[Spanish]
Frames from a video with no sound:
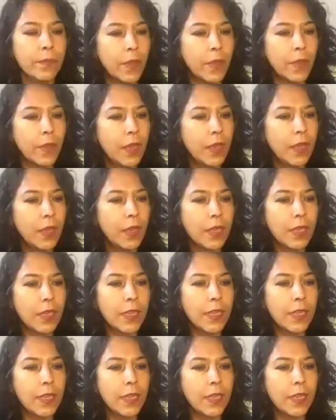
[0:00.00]

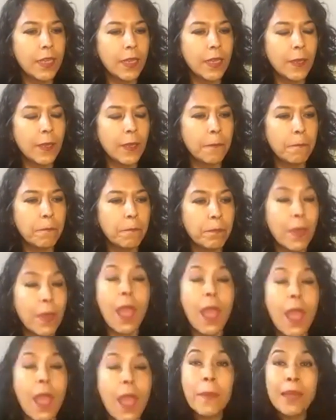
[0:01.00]
Y
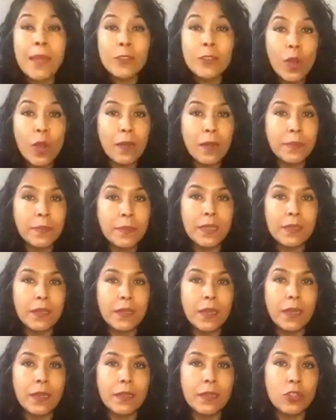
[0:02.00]
eventualmente
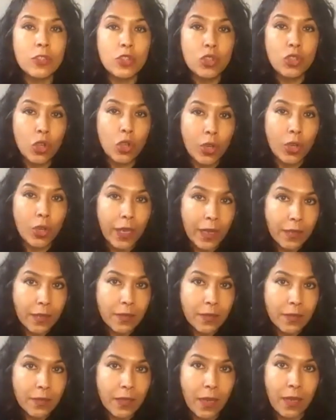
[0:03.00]
tocas a
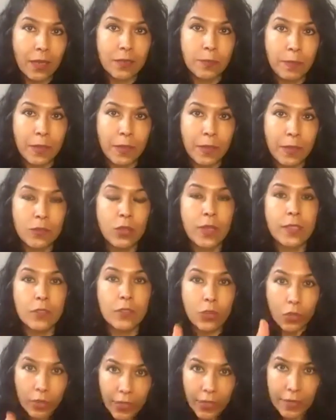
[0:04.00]
las personas con
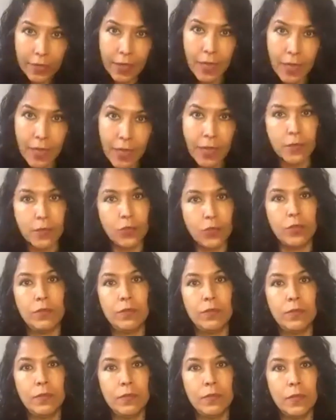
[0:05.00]
esa canción,
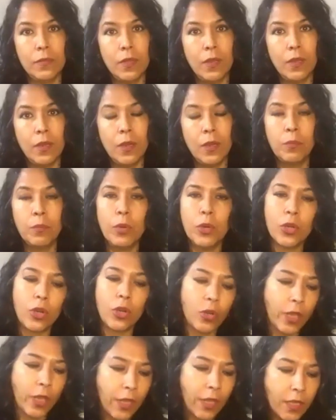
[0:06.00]
por lo
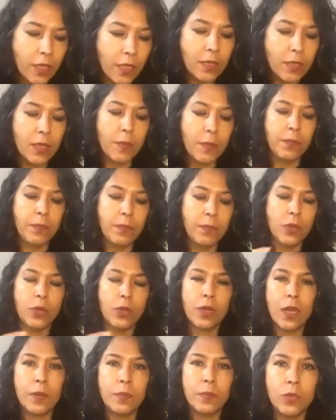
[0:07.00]
que dice, por la
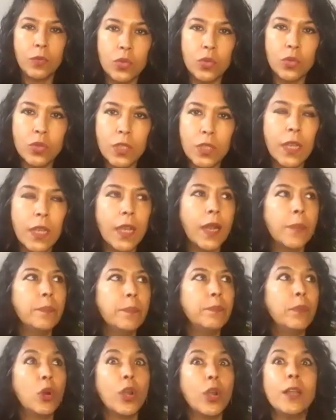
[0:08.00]
música,
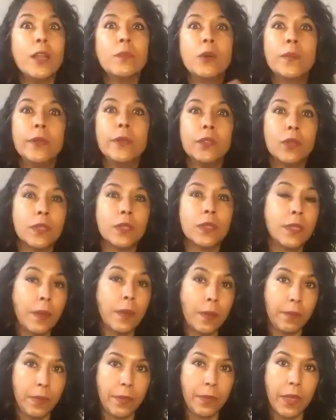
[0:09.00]
por el momento que estaban
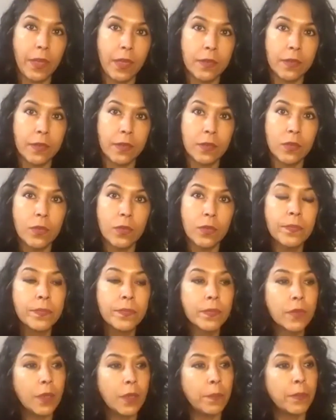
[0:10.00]
viviendo
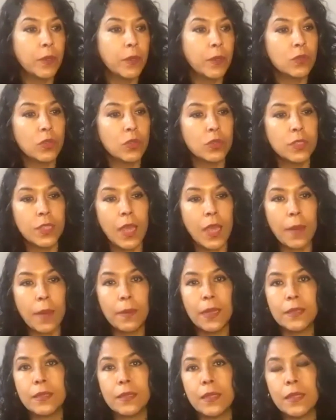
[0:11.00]
de pronto si hablas
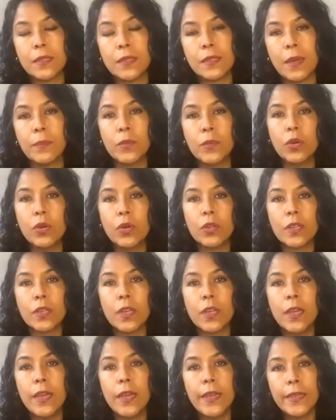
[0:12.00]
de desamor
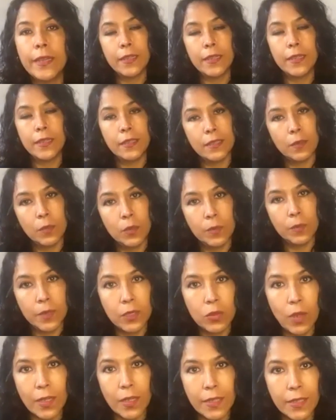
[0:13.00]
y en momento
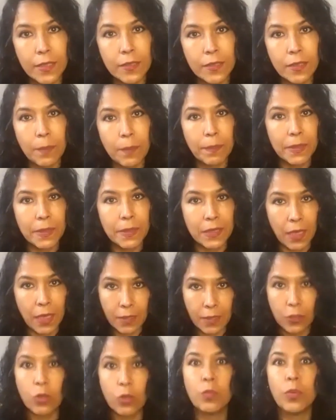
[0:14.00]
alguien está
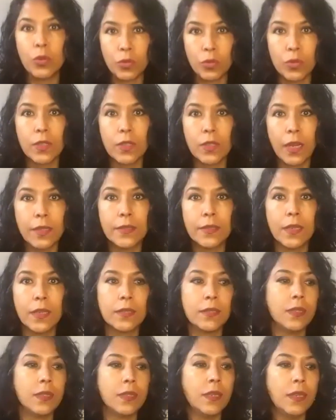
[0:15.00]
pasando por un trance
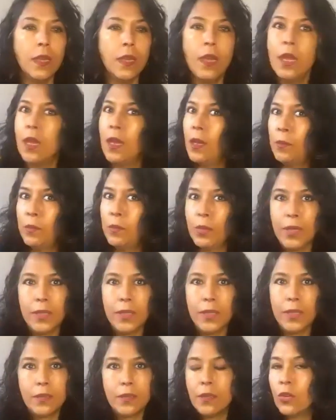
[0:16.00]
así, pues
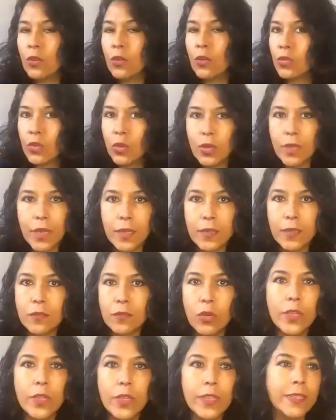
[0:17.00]
lo tocas, ¿no?
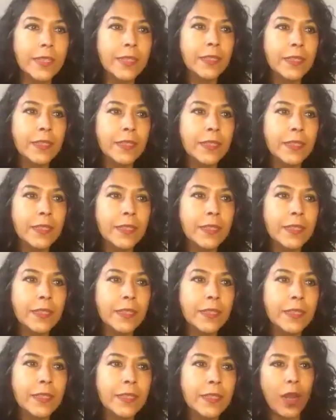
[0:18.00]
Y, si en ese
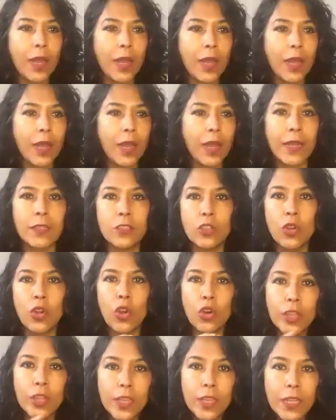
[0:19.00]
momento la canción lo
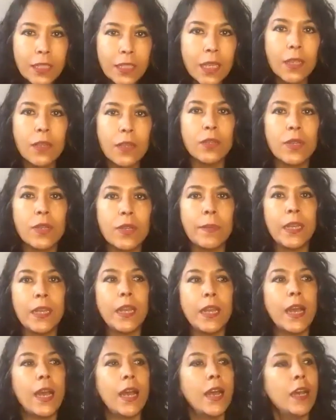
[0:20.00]
dice de una manera,
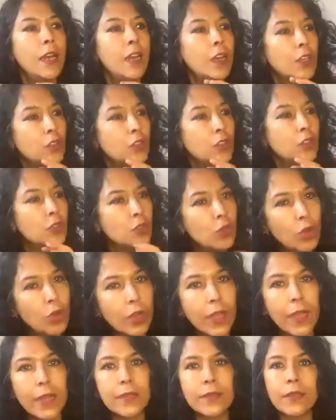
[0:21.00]
tú lo
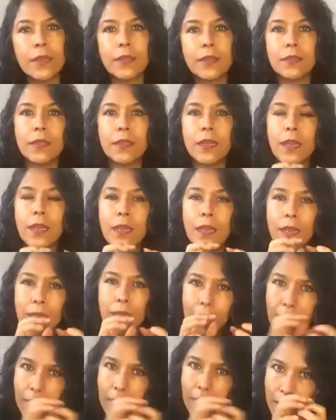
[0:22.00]
cantas
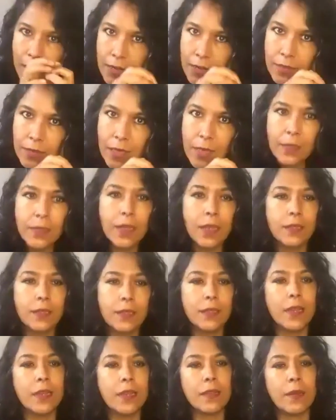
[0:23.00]
ah, de, esa
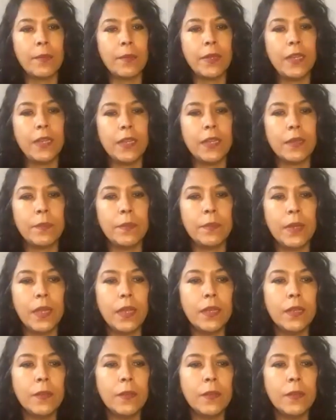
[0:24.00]
cierta manera también,